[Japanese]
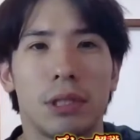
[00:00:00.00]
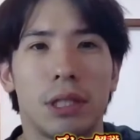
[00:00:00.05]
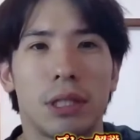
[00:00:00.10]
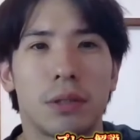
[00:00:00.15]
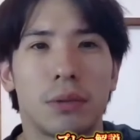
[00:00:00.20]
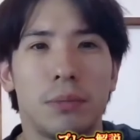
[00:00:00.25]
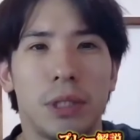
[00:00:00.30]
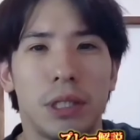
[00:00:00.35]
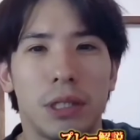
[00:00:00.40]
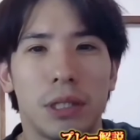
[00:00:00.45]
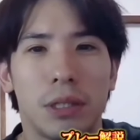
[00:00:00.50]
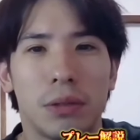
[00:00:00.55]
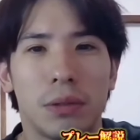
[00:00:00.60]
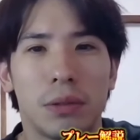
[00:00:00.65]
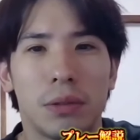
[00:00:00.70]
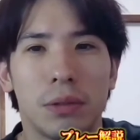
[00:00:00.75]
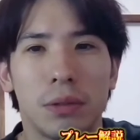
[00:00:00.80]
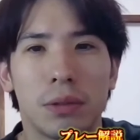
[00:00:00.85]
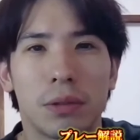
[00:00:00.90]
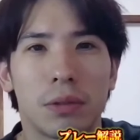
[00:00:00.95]
最後
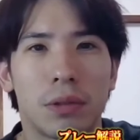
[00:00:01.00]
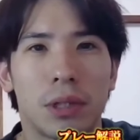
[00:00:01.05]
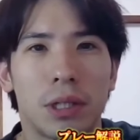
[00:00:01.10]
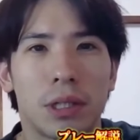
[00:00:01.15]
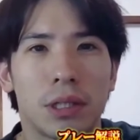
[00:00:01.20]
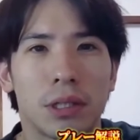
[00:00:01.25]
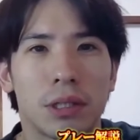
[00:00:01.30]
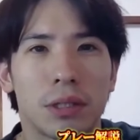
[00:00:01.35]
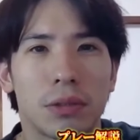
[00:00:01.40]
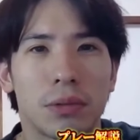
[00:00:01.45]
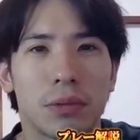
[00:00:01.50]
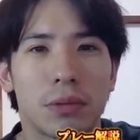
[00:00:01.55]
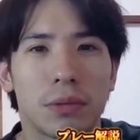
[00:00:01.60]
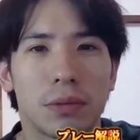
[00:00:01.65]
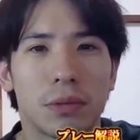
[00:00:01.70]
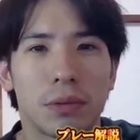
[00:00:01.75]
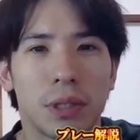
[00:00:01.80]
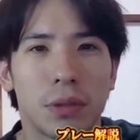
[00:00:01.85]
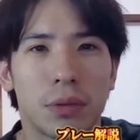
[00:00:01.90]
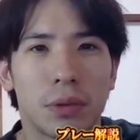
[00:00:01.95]
ミケルの
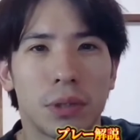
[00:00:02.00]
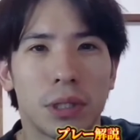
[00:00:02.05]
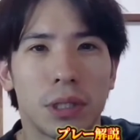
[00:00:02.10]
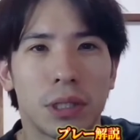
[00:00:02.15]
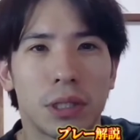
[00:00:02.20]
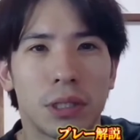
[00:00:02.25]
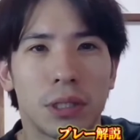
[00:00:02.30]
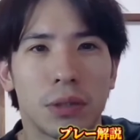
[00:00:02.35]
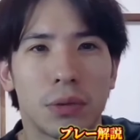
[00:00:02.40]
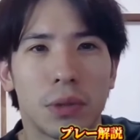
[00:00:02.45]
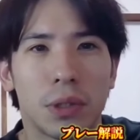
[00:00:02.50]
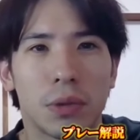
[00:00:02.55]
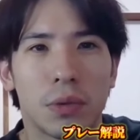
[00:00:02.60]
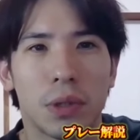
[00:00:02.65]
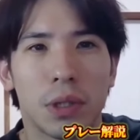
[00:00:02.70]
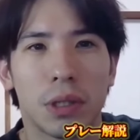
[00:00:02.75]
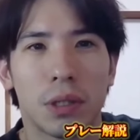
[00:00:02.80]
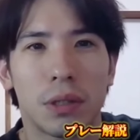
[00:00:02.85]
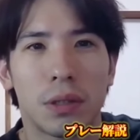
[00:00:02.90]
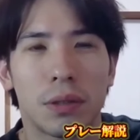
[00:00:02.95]
話を1個だけして終
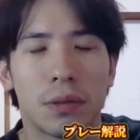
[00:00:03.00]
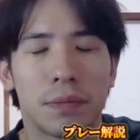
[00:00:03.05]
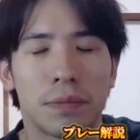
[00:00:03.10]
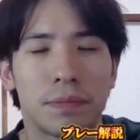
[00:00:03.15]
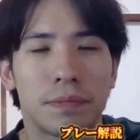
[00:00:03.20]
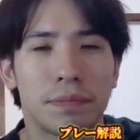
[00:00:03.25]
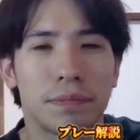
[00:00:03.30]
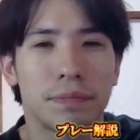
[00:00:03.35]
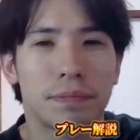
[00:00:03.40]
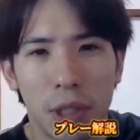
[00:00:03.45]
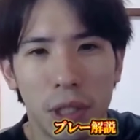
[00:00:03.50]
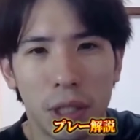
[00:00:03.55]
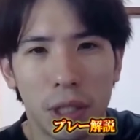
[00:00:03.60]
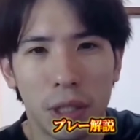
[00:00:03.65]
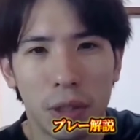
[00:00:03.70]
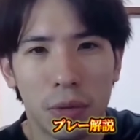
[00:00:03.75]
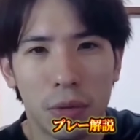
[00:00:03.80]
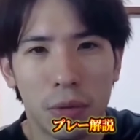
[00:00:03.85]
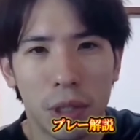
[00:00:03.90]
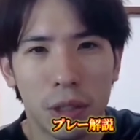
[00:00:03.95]
わろうかな
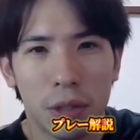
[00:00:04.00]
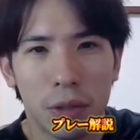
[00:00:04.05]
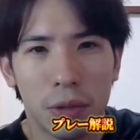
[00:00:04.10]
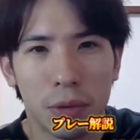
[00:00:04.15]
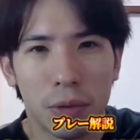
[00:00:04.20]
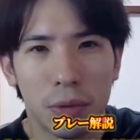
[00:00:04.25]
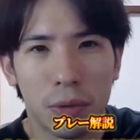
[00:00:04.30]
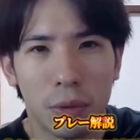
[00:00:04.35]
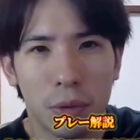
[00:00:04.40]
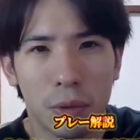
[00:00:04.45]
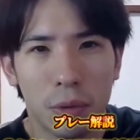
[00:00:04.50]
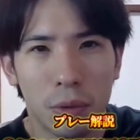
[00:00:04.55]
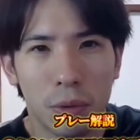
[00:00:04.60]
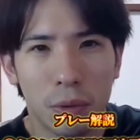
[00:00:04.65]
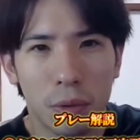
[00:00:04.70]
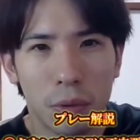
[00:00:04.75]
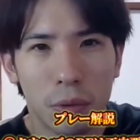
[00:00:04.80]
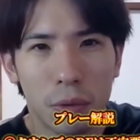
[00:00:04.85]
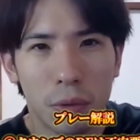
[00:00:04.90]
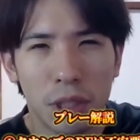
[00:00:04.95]
ミケルは
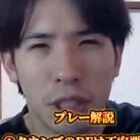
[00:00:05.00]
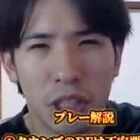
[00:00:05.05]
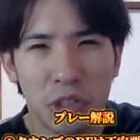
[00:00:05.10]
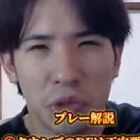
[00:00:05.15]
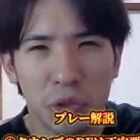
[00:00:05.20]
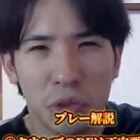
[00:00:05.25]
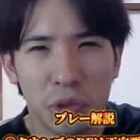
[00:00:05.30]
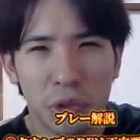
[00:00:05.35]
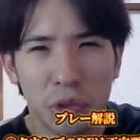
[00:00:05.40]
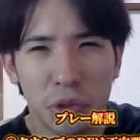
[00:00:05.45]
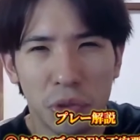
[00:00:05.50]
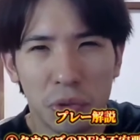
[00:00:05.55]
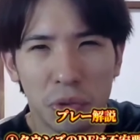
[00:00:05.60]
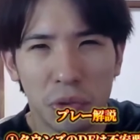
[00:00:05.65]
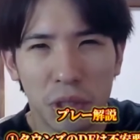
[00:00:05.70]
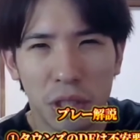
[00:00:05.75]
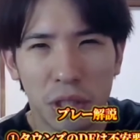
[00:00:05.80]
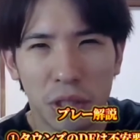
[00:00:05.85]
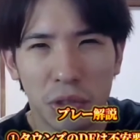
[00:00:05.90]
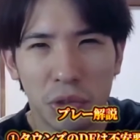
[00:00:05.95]
今日
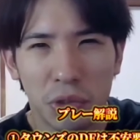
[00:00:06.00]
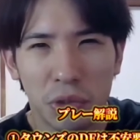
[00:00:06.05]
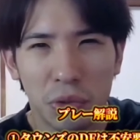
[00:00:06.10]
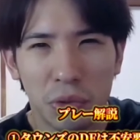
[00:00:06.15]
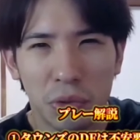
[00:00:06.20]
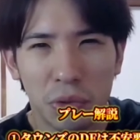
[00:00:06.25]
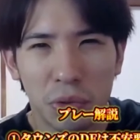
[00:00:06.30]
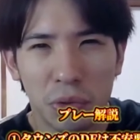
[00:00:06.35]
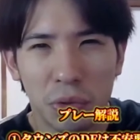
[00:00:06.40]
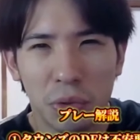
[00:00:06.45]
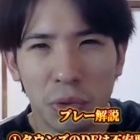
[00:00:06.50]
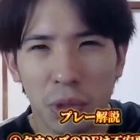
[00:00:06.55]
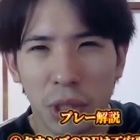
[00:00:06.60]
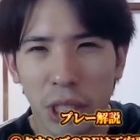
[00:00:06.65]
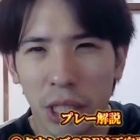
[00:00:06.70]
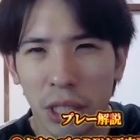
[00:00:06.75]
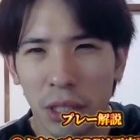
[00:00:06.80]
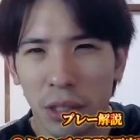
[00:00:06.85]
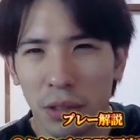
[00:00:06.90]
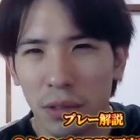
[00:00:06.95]
29分で
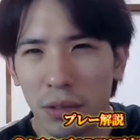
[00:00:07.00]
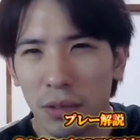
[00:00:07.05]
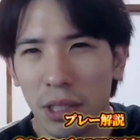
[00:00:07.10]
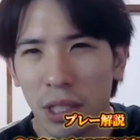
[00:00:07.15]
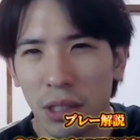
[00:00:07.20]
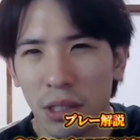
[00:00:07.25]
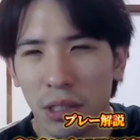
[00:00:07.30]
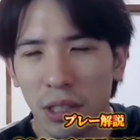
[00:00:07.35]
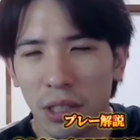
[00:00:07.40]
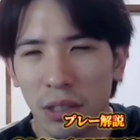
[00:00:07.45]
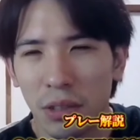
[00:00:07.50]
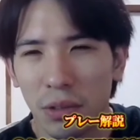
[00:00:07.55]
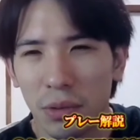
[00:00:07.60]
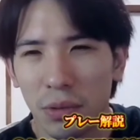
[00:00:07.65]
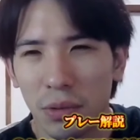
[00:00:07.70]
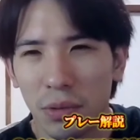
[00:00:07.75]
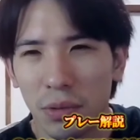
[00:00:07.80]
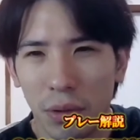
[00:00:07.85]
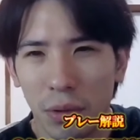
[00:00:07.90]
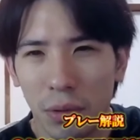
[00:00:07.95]
15点3
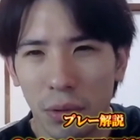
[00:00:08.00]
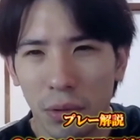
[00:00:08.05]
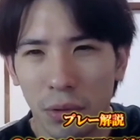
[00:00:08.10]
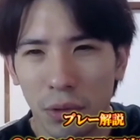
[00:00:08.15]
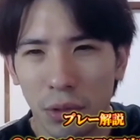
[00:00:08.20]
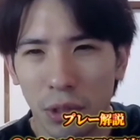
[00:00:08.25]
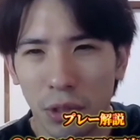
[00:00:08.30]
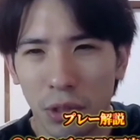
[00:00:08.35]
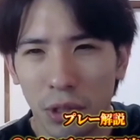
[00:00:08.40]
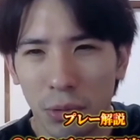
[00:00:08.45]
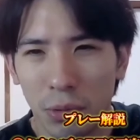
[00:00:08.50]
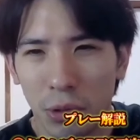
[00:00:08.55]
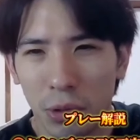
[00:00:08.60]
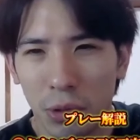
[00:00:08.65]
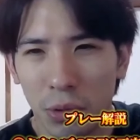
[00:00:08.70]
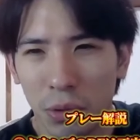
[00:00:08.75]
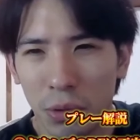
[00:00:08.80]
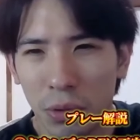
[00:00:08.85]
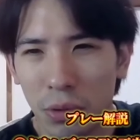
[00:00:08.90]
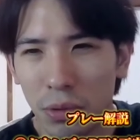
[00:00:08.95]
アシストビルドゴール11
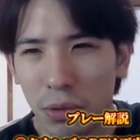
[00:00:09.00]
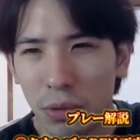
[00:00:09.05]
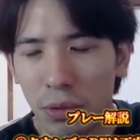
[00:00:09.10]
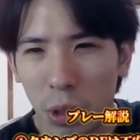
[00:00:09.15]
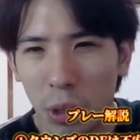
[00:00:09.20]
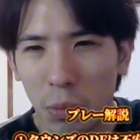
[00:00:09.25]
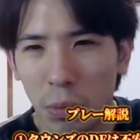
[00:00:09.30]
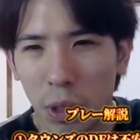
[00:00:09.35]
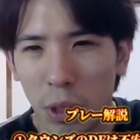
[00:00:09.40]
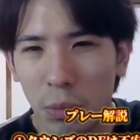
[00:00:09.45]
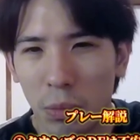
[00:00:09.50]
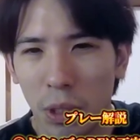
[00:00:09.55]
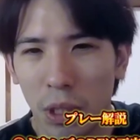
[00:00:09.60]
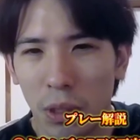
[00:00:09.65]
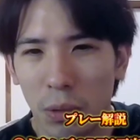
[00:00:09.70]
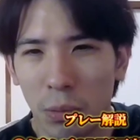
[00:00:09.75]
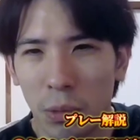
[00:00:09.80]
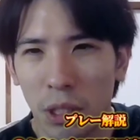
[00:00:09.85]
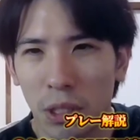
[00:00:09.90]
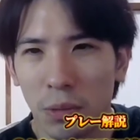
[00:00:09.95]
分の6まあまあ
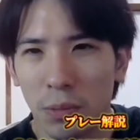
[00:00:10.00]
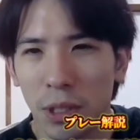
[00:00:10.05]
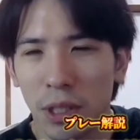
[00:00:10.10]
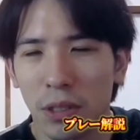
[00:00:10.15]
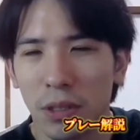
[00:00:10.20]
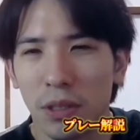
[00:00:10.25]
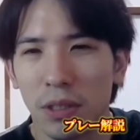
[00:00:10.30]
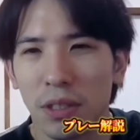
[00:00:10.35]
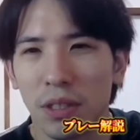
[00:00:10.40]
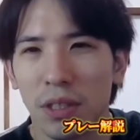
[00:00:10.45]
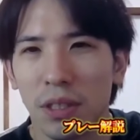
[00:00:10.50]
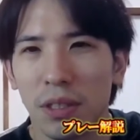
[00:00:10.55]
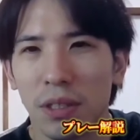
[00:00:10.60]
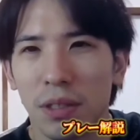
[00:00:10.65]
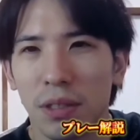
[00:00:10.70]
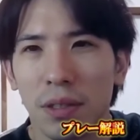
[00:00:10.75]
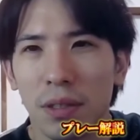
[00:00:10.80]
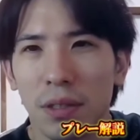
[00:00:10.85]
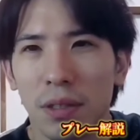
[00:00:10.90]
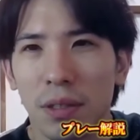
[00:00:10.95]
まあまずまずです
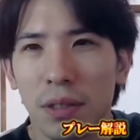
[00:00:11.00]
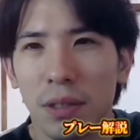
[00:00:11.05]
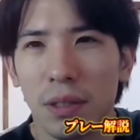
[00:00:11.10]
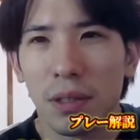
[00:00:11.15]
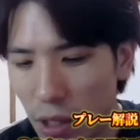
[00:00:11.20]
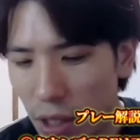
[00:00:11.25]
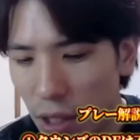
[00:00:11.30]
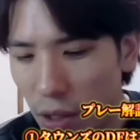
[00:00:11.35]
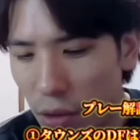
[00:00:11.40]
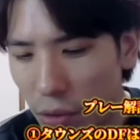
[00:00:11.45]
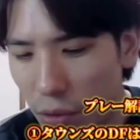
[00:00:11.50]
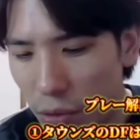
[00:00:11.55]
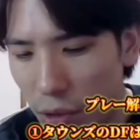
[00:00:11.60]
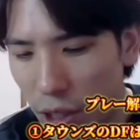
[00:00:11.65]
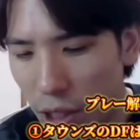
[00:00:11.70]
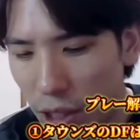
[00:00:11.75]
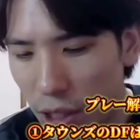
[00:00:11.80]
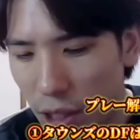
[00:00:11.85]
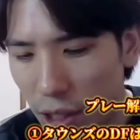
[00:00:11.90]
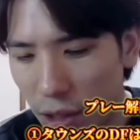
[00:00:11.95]
ねで
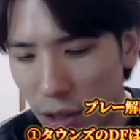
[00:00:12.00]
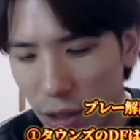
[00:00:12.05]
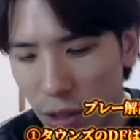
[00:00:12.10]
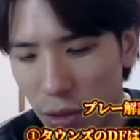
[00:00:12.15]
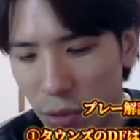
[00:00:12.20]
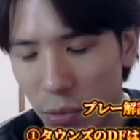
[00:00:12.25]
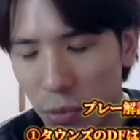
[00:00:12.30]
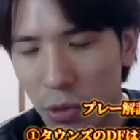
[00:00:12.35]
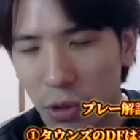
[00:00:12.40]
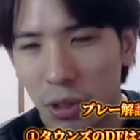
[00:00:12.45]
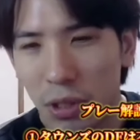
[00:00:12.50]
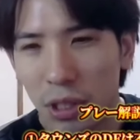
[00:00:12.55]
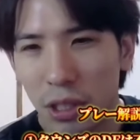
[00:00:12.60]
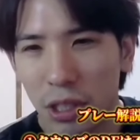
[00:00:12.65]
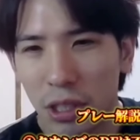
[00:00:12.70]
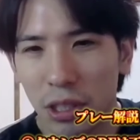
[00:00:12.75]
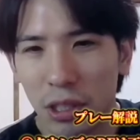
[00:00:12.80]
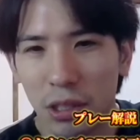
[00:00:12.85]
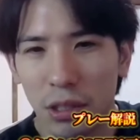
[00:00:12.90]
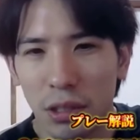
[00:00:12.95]
1個いいなって思っ
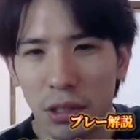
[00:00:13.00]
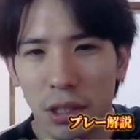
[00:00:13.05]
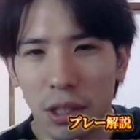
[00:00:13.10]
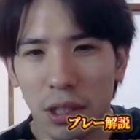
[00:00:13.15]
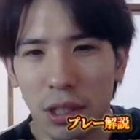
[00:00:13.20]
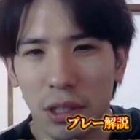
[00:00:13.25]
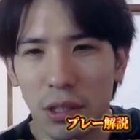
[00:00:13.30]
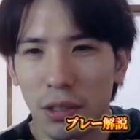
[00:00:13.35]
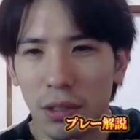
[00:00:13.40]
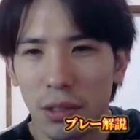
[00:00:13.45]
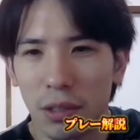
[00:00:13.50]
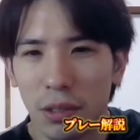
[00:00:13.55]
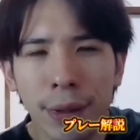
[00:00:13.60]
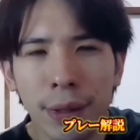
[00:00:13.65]
たシーンがこ